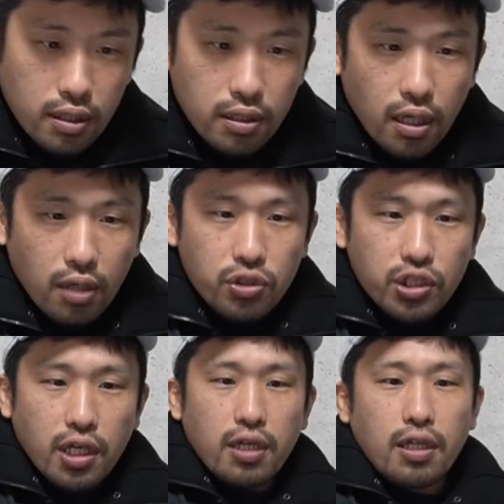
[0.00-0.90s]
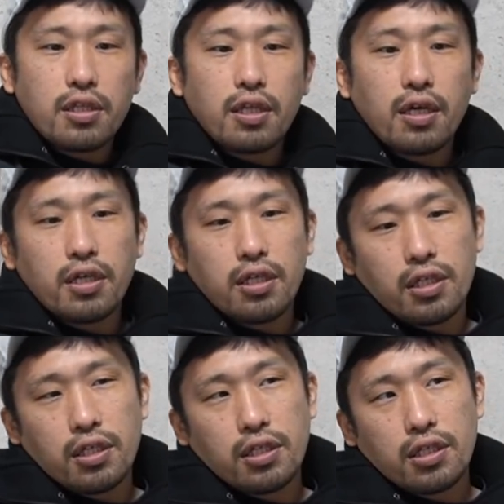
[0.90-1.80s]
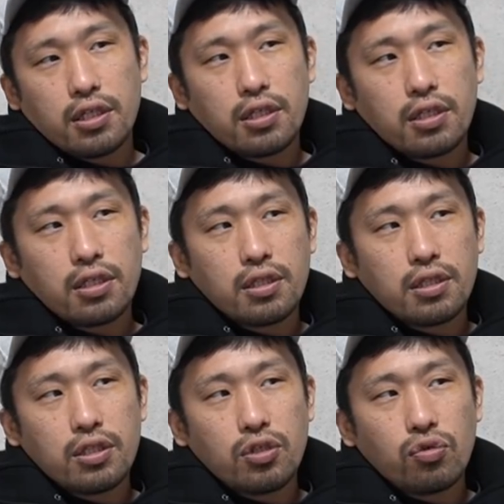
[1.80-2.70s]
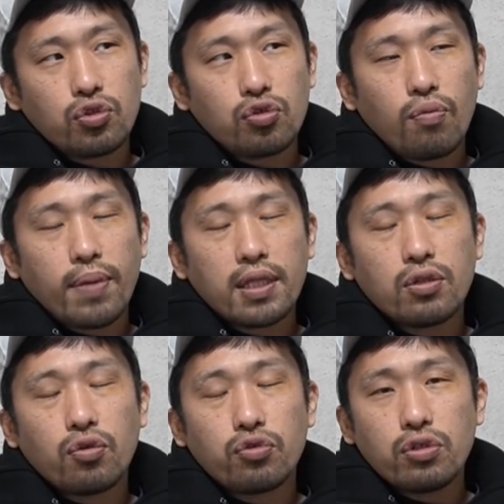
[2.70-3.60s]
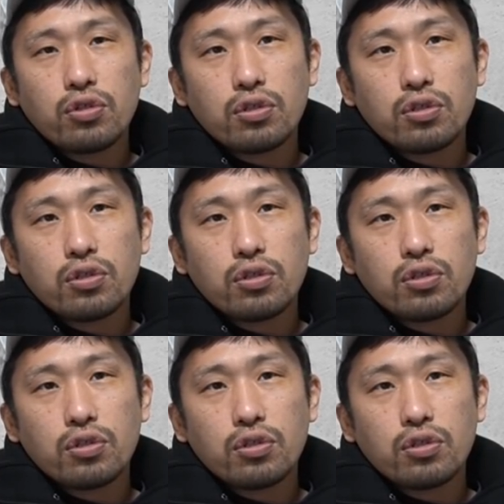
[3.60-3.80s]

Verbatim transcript: うん、であの試合が大体45万ドル